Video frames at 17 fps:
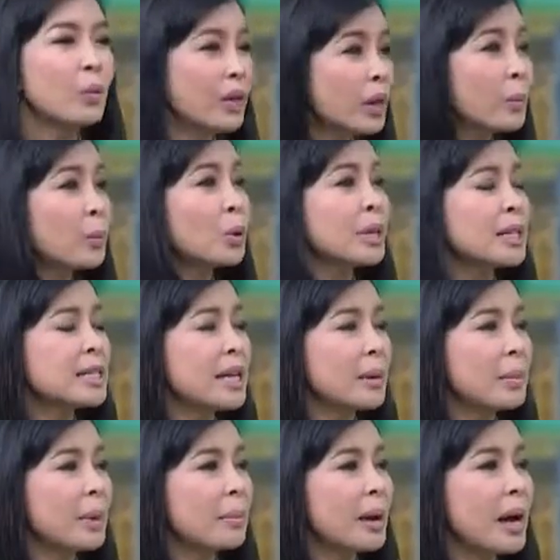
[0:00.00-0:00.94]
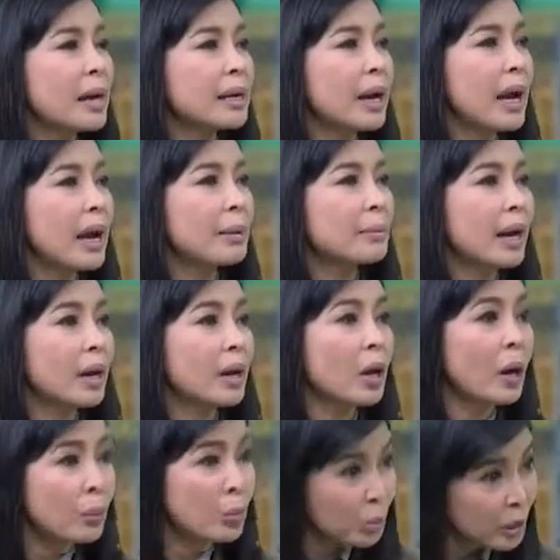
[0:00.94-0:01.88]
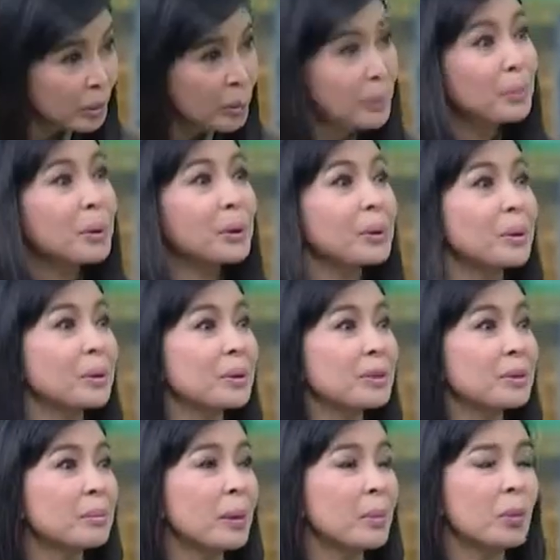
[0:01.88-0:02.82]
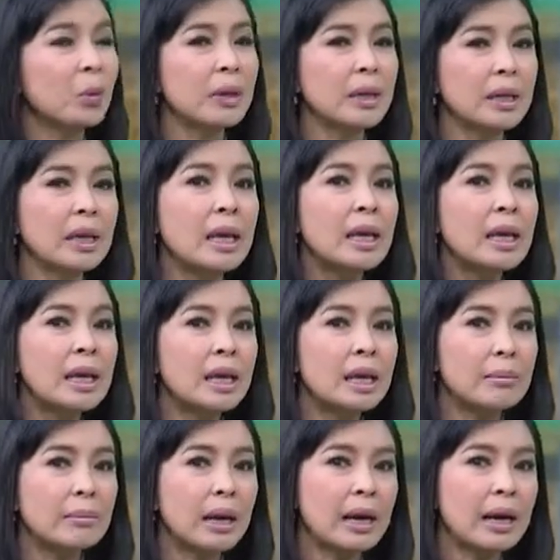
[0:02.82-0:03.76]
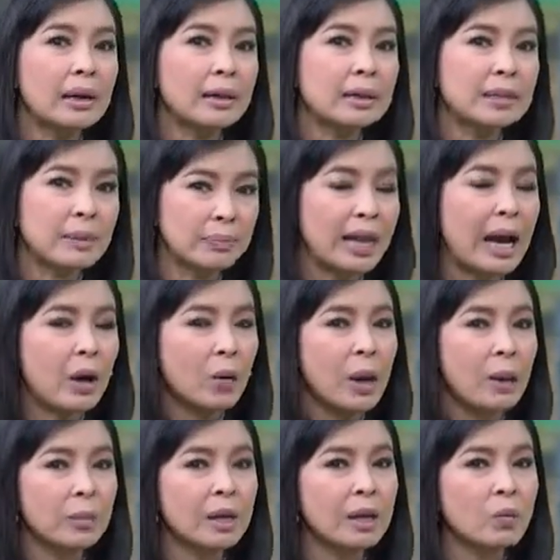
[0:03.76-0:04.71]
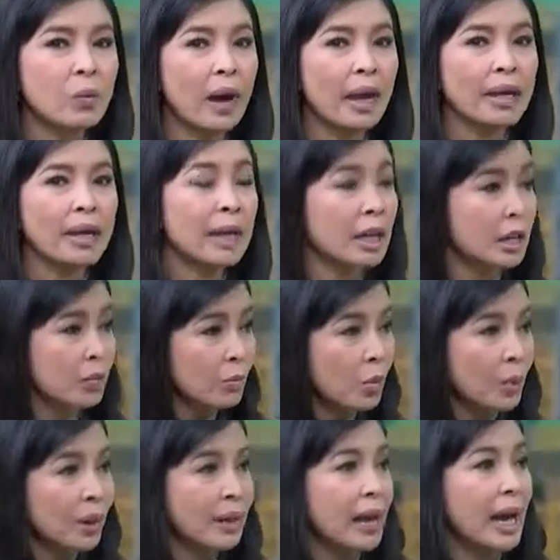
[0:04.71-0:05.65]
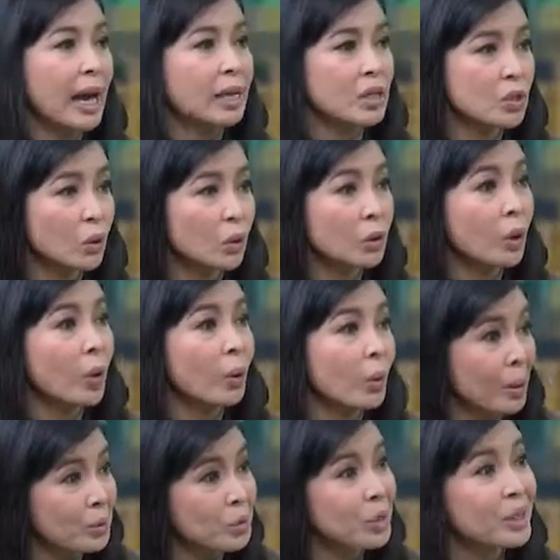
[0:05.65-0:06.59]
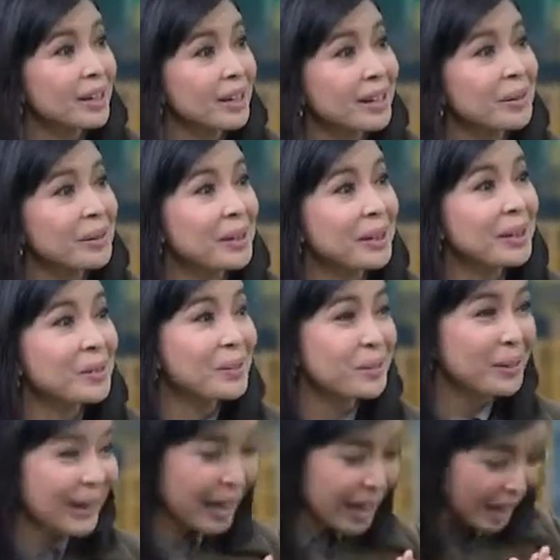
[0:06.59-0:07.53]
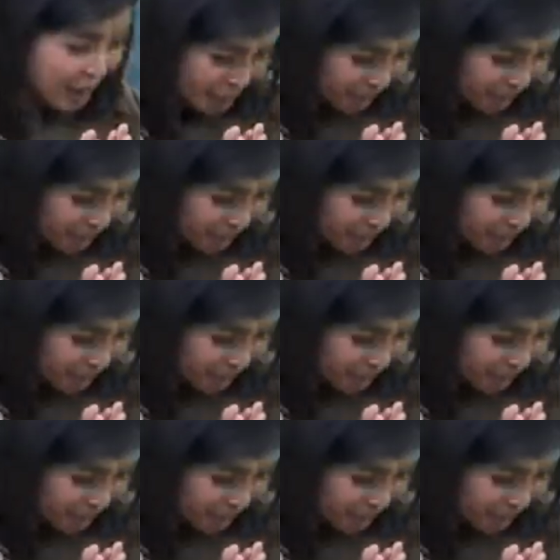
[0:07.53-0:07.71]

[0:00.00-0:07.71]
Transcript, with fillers: วันนี้ขอบคุณอาจารย์มากๆนะคะ มาให้ข้อมูลที่เป็นประโยชน์ สำหรับคนที่กำลังจับตาความเคลื่อนไหว ในกระบวนการส่งต่อความช่วยเหลือเหล่านี้อยู่นะคะ